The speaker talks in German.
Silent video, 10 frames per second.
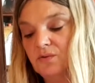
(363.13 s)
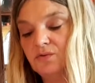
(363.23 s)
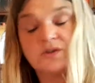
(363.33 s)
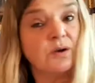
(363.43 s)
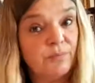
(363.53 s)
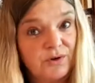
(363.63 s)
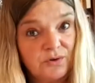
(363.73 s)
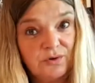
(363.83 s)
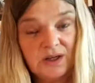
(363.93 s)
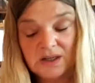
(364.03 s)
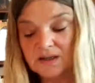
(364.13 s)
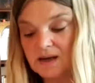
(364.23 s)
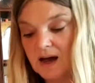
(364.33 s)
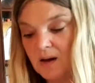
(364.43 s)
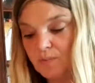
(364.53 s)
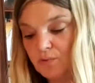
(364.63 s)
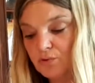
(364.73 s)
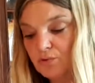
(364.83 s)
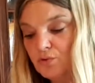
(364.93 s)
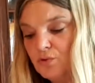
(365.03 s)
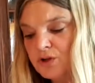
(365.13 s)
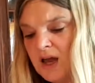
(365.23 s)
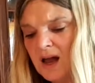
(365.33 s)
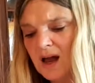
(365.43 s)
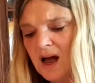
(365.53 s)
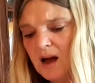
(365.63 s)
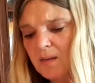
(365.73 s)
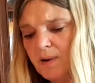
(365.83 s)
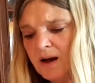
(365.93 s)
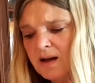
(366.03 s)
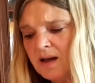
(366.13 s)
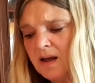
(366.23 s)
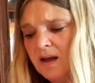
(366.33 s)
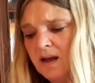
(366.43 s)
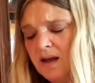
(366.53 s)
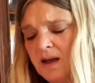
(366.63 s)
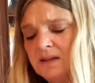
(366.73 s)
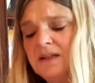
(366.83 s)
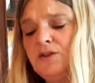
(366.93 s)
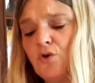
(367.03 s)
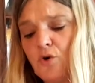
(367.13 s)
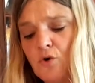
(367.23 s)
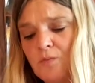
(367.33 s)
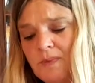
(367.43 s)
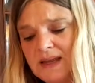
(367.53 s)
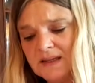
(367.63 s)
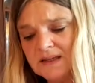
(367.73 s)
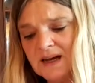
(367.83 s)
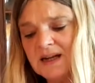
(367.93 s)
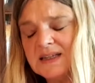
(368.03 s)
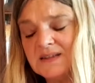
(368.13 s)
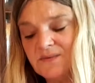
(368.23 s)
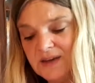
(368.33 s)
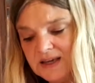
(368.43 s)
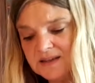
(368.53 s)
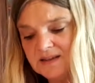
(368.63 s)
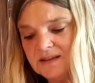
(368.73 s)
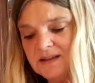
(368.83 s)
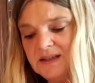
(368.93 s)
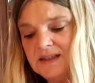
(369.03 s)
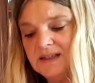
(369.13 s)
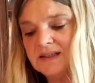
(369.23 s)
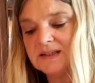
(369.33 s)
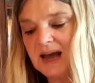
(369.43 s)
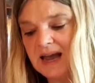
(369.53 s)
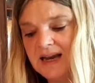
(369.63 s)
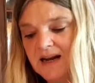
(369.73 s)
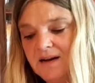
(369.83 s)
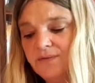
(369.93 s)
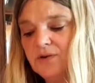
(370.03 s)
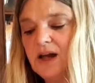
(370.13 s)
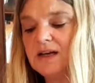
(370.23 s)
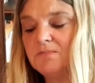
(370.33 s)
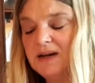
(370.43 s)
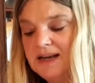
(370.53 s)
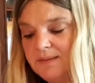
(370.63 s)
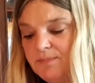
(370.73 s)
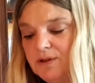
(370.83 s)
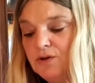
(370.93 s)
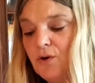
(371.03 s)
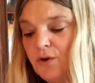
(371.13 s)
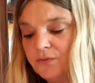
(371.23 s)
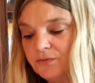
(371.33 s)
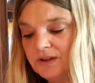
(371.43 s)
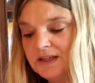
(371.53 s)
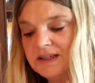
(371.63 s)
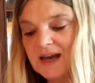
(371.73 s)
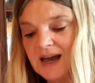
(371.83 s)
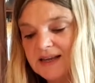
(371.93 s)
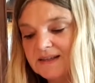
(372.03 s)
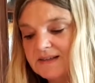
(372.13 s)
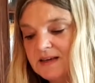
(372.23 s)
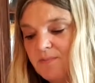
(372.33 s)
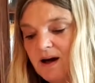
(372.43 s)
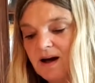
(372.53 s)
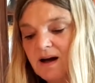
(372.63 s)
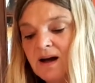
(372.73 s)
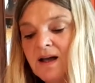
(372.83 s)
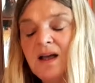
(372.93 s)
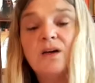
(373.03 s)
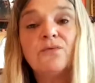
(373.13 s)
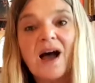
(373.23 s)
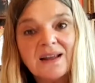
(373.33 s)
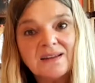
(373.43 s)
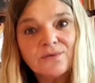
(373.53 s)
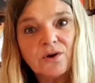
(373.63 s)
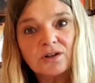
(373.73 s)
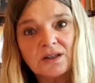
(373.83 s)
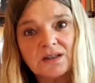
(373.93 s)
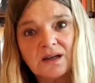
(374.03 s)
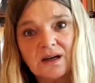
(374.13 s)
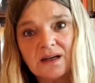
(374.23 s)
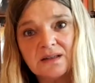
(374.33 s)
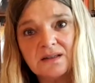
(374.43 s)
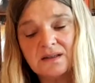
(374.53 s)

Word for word: unser persönliches Hab und Gut, aber die Dokumente als wesentlichen Teil von einem Leben in öffentlich einsehbarer Verantwortlichkeit.